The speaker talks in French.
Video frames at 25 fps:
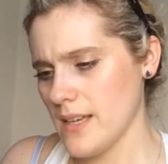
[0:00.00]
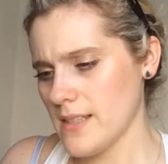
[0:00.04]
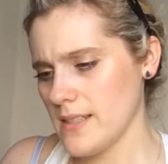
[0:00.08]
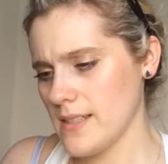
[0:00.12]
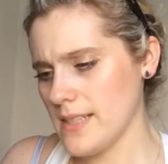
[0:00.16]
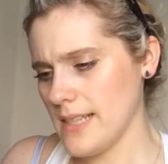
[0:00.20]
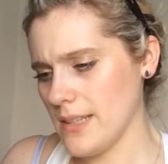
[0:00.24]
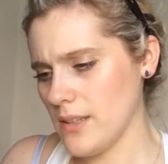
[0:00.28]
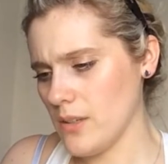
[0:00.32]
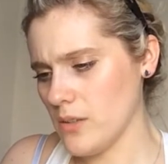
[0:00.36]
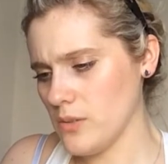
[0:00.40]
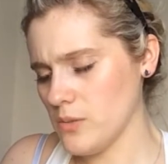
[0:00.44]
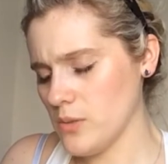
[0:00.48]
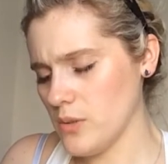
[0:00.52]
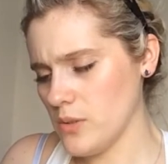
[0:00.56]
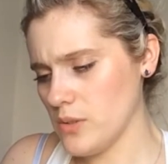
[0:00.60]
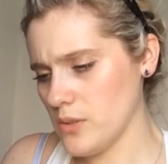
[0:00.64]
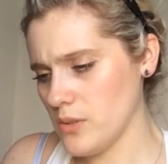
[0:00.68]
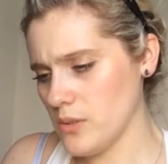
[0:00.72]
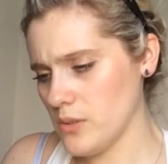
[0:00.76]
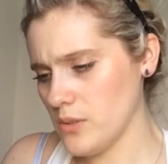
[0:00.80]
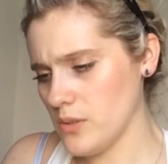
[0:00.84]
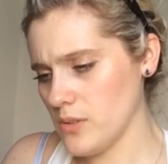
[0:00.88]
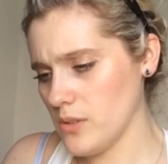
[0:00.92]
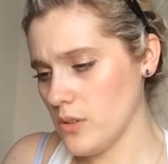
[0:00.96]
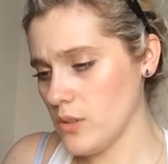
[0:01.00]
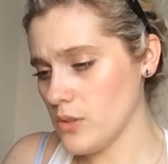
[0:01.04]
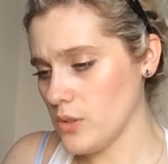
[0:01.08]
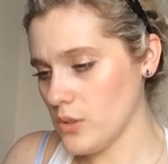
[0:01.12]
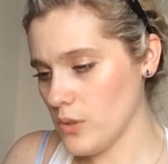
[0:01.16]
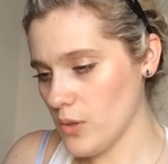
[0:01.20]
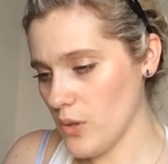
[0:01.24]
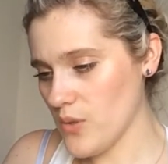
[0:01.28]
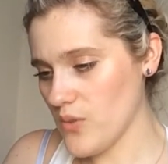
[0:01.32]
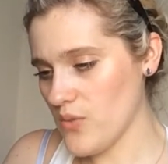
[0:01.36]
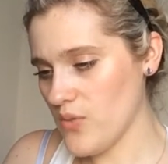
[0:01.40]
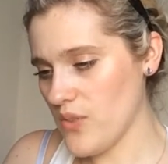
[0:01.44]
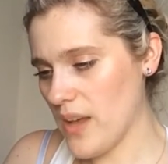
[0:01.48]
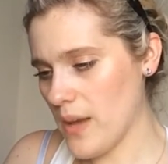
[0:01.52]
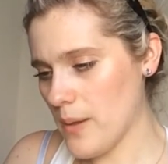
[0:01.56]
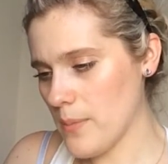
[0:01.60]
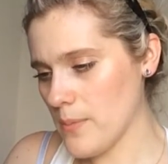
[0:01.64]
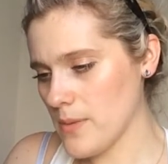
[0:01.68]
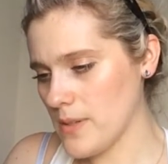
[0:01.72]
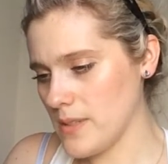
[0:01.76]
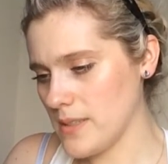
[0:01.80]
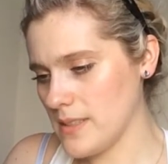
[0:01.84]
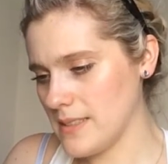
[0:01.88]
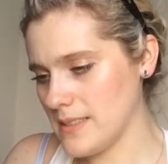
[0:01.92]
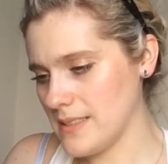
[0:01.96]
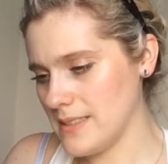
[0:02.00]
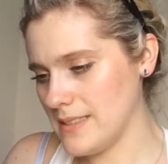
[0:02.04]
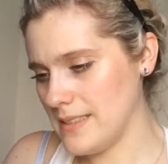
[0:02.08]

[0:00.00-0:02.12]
C'est dans, notre ferme